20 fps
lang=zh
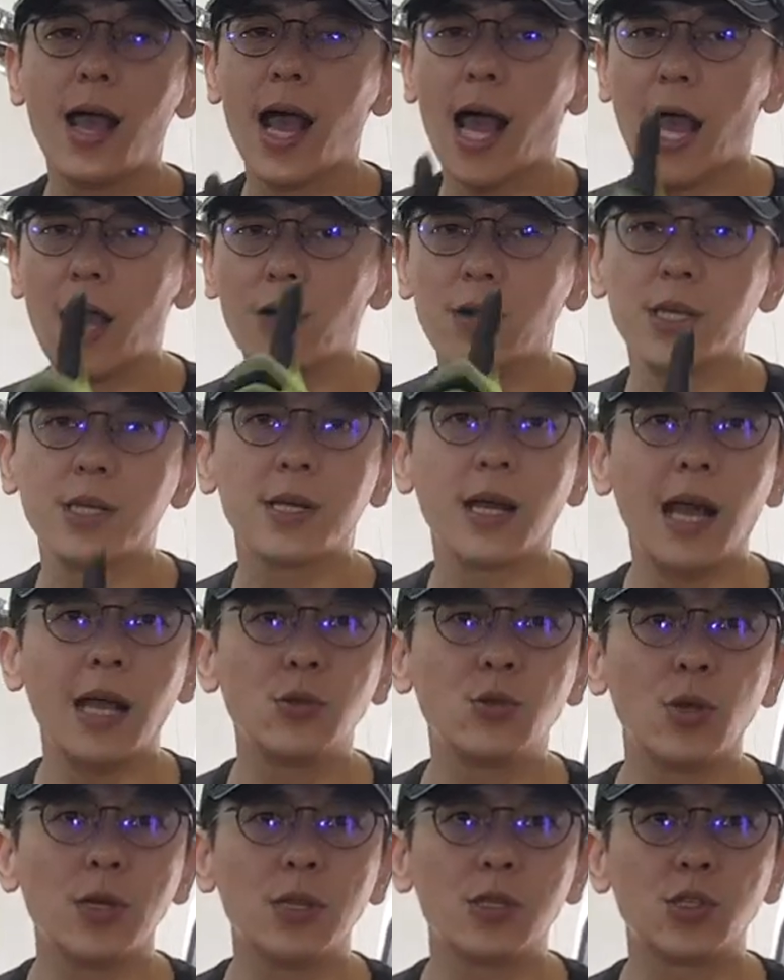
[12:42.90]
还有一个
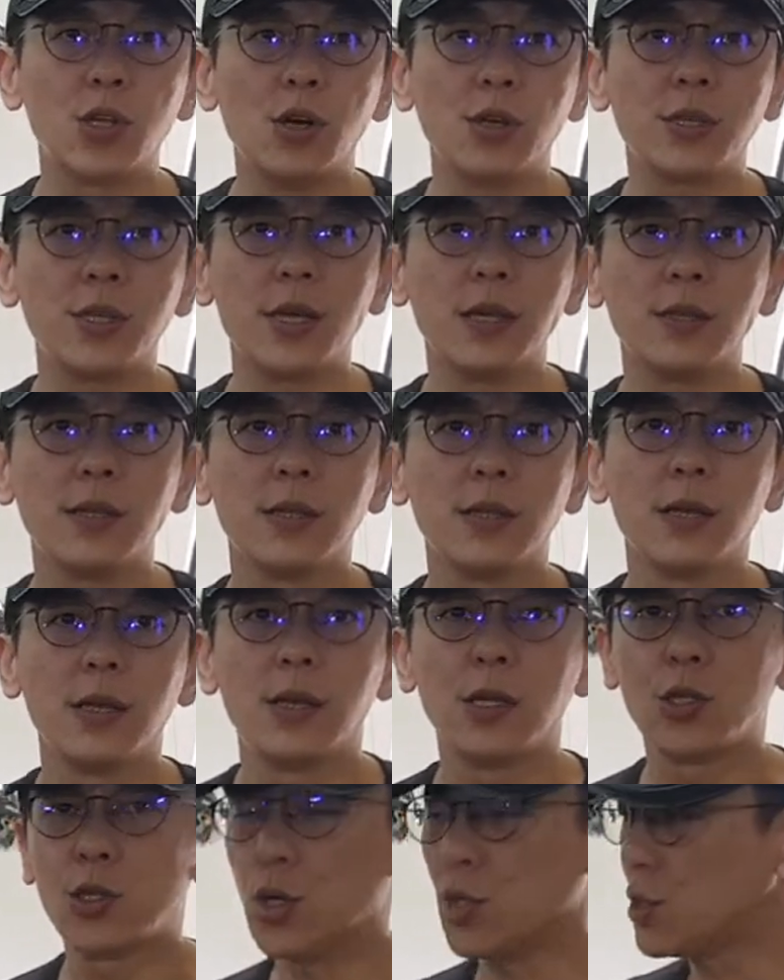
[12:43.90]
安装的重点，
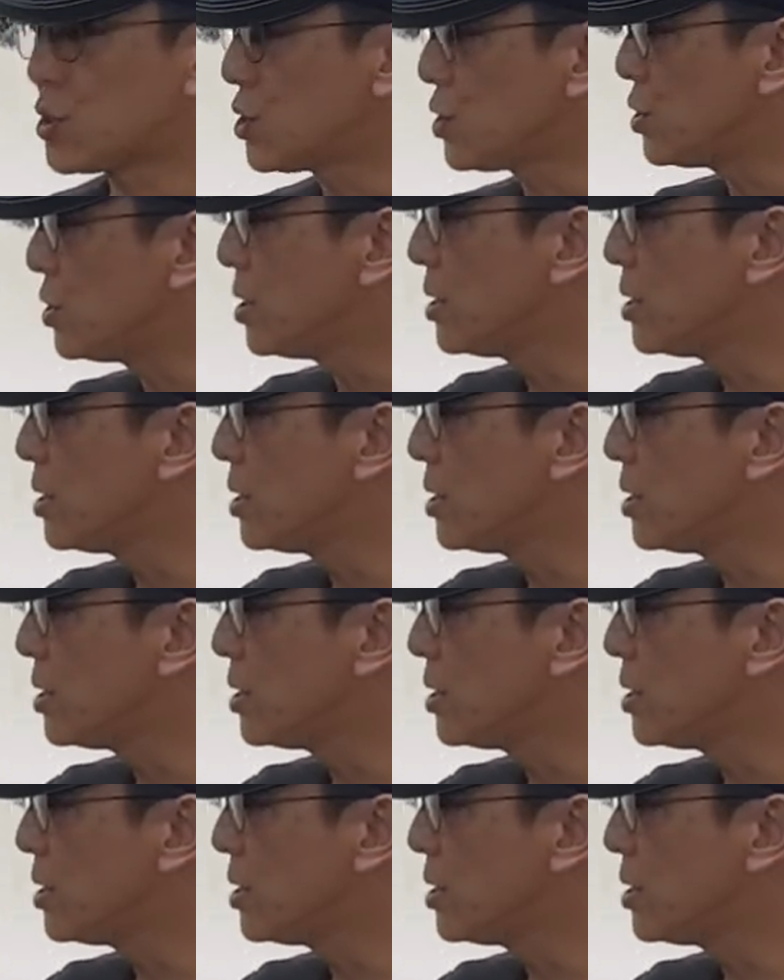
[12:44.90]
就是